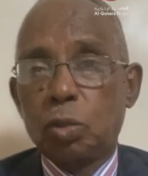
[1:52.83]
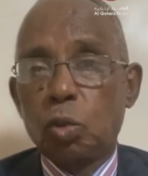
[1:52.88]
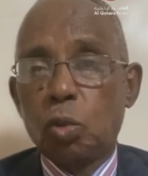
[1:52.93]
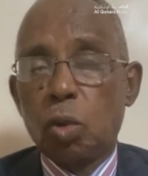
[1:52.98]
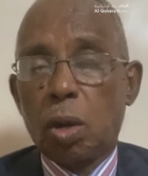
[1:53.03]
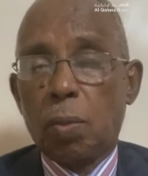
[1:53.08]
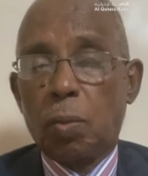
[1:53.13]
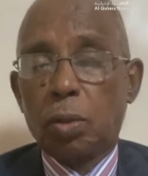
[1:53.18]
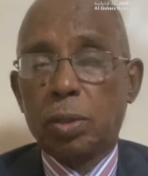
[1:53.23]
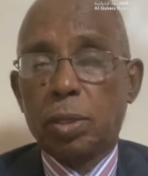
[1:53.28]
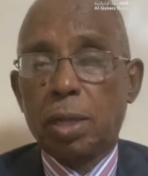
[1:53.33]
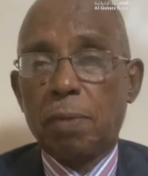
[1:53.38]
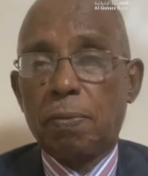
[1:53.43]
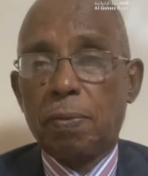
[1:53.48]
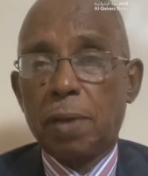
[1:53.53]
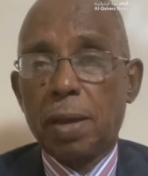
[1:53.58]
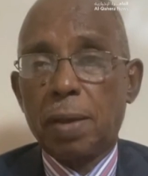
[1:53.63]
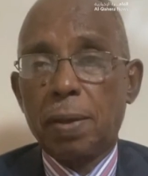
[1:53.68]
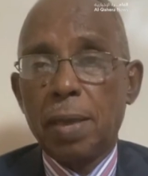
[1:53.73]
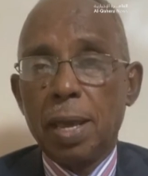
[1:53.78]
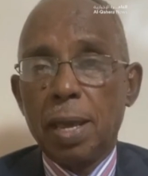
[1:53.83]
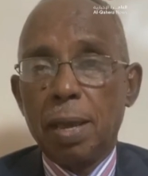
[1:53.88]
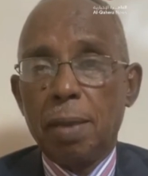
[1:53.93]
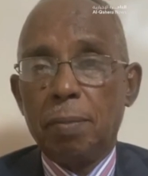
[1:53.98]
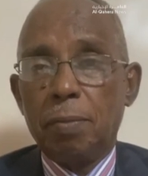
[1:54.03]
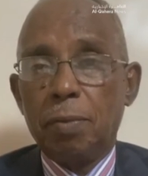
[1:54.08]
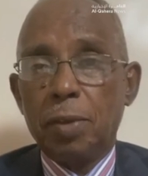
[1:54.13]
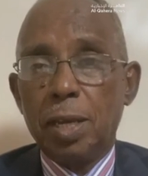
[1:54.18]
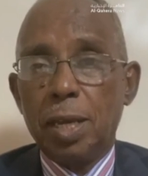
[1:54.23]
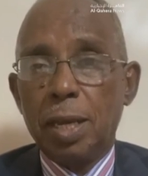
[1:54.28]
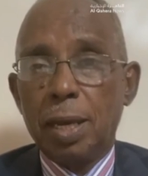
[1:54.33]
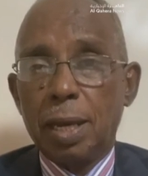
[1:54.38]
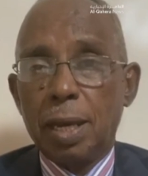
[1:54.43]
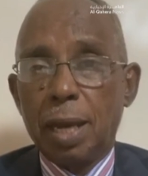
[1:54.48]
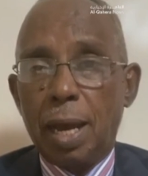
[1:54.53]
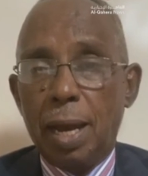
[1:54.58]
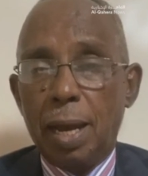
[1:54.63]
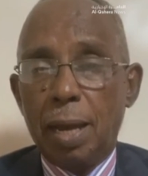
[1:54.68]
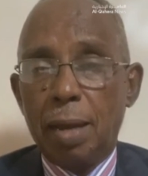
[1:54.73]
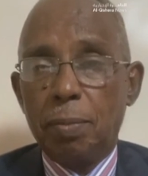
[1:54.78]
صوره مختلفه
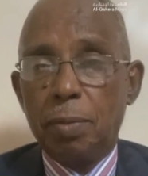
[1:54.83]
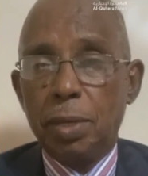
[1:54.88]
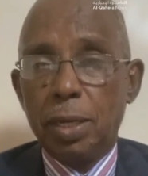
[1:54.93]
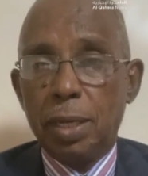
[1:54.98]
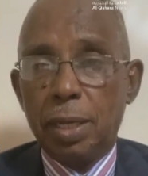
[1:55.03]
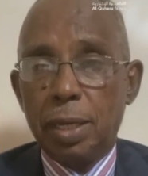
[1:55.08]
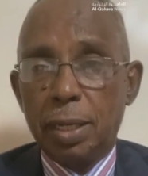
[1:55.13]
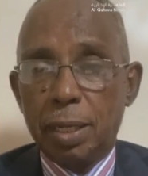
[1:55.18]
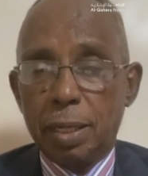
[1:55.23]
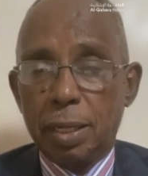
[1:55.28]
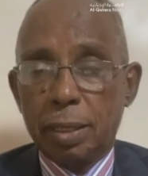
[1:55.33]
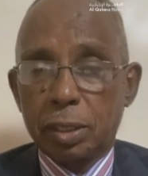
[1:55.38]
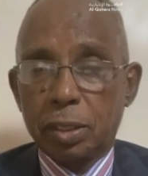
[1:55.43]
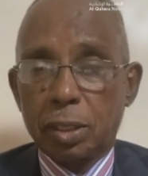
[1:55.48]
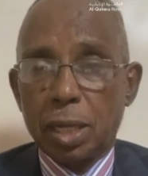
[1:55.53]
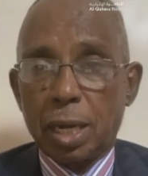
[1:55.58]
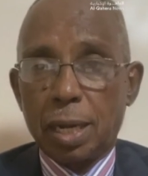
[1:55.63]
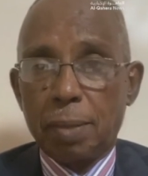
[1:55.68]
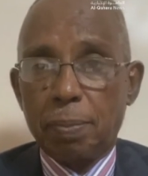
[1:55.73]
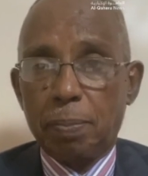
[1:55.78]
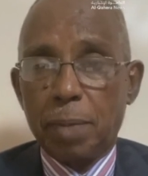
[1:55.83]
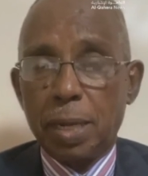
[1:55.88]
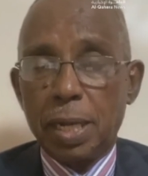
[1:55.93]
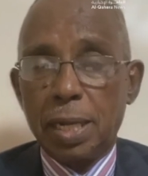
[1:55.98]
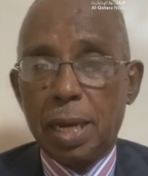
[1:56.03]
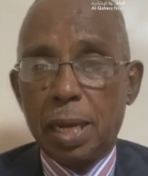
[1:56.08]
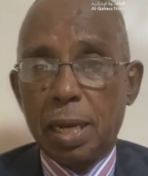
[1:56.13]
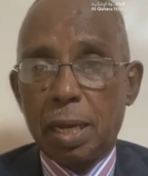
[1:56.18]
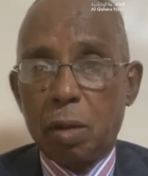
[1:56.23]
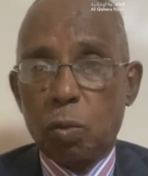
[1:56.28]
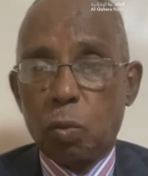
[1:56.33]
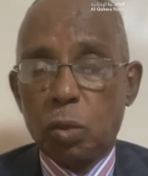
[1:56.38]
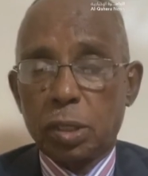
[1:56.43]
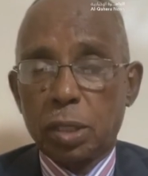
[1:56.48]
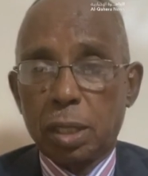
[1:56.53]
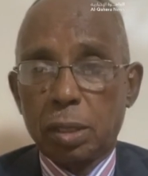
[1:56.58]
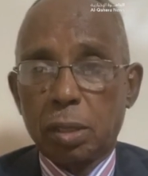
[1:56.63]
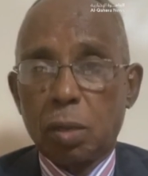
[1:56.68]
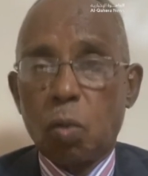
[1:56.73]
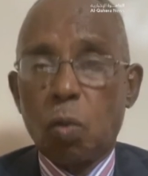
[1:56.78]
باتصالات بين
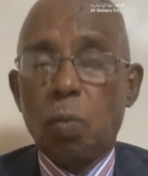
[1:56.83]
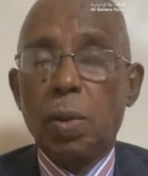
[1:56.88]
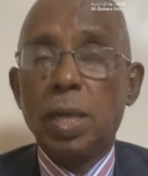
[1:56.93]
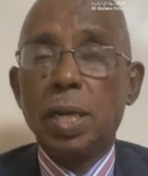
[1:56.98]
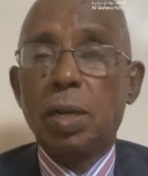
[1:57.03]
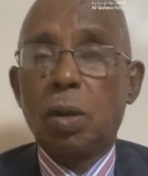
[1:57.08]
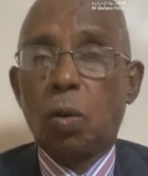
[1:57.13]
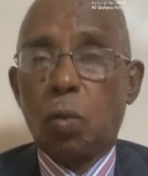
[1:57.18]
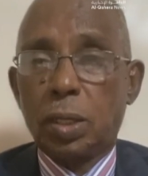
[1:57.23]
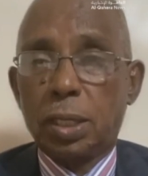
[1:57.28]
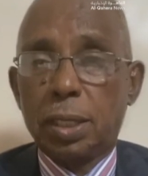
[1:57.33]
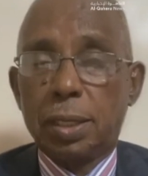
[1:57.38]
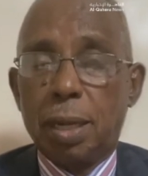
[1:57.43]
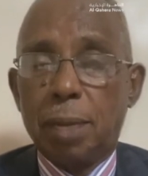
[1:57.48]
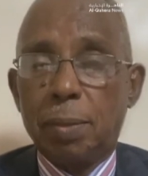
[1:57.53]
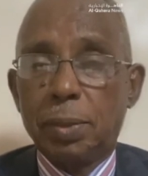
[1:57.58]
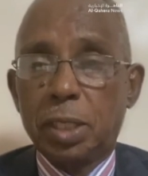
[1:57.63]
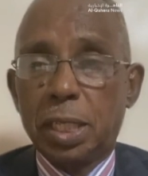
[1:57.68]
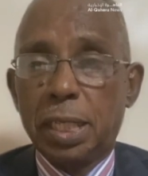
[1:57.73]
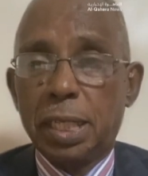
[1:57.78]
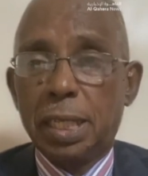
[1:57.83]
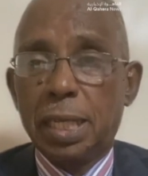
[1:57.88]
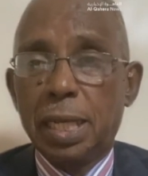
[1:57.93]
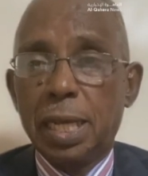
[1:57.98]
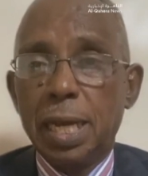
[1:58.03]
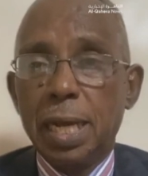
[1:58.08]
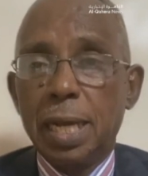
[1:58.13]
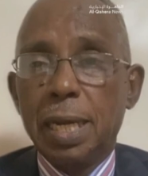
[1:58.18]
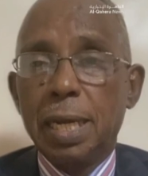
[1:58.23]
الوساطه وبين قوات الدعم السريع